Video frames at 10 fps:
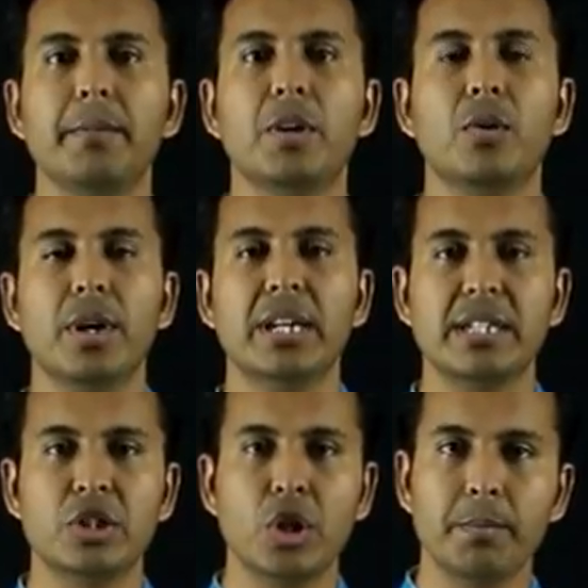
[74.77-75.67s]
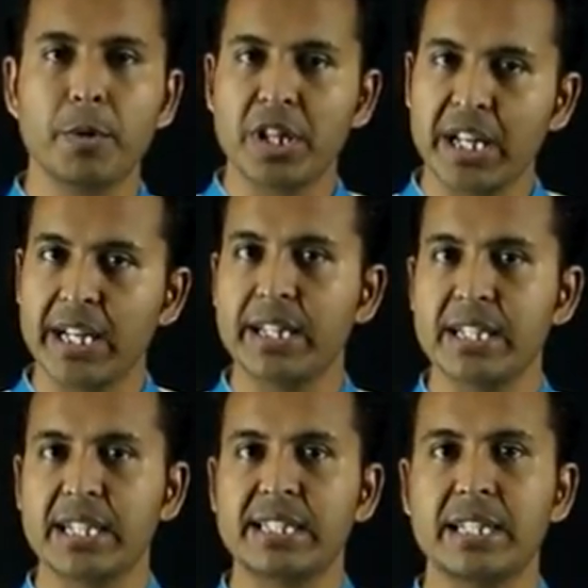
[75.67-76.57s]
আমি কোনো একটা সম্পত্তি কিনতে
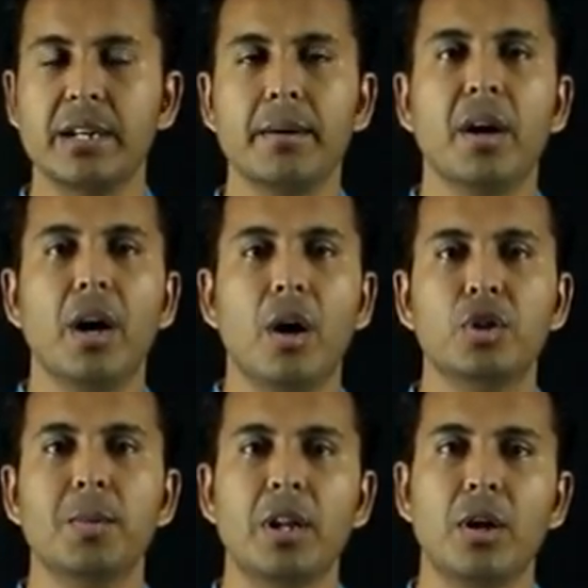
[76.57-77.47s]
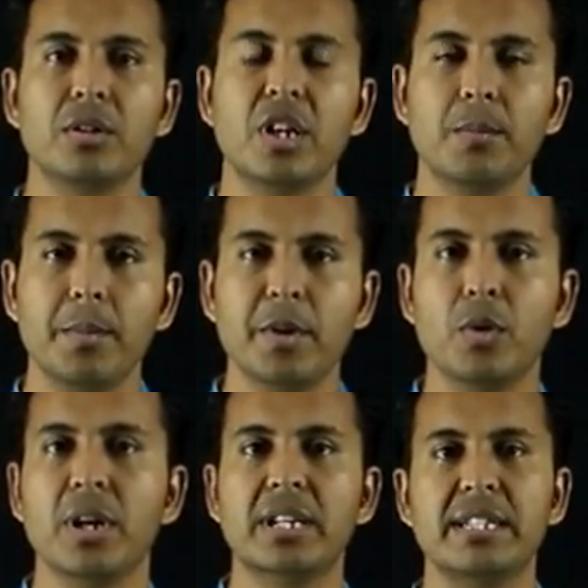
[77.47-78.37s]
যাচ্ছি অথবা লং টার্মে আমি
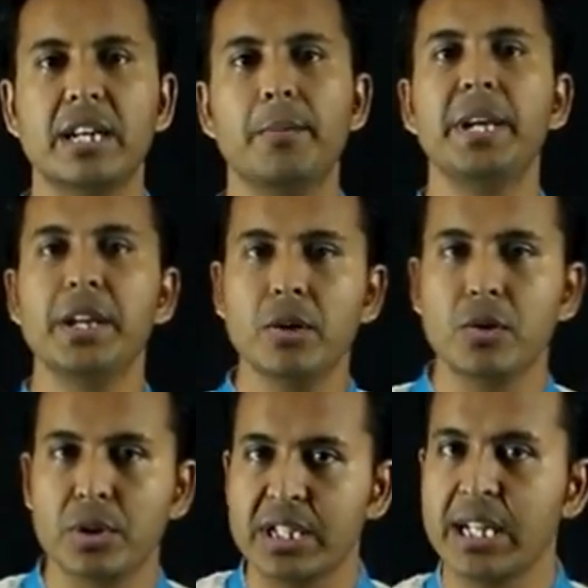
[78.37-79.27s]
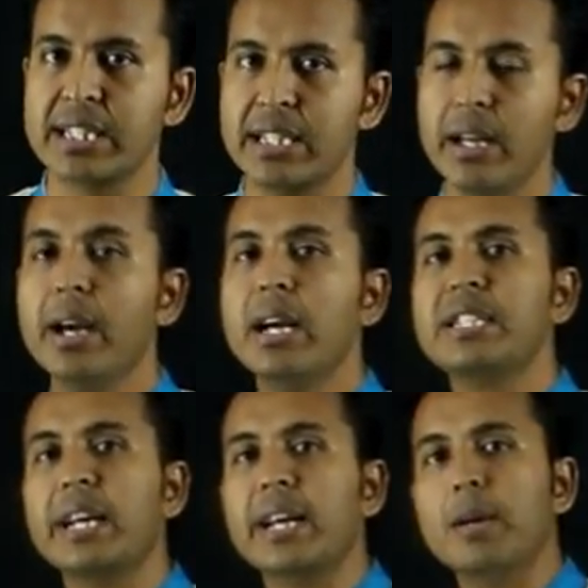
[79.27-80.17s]
কোনো একটা জায়গায় বিনিয়োগ করতে যাচ্ছি
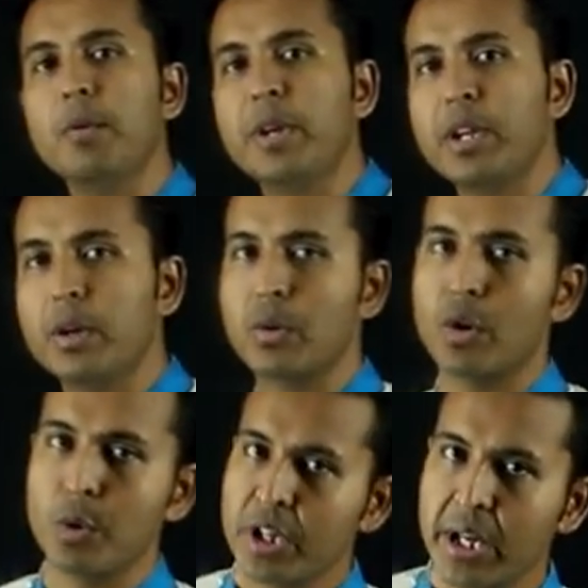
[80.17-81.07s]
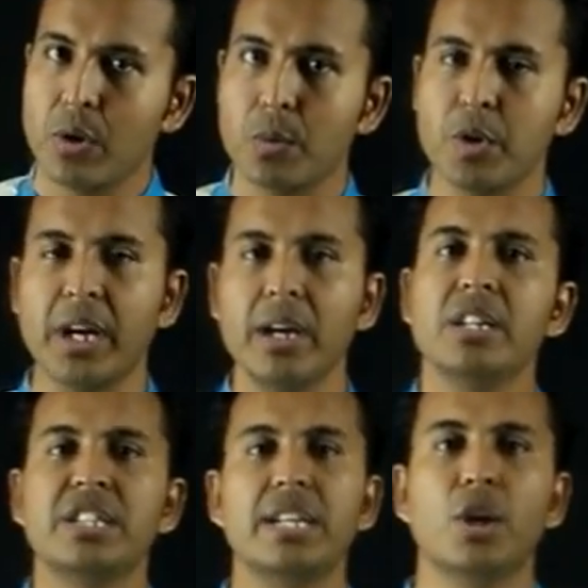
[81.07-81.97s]
সেখানে আমি বিনিয়োগ করব কি করব না
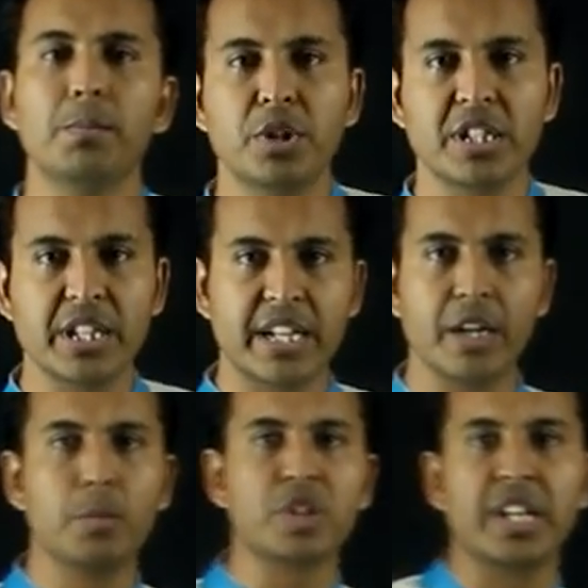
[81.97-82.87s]
সেই সম্পত্তিটা কিনবো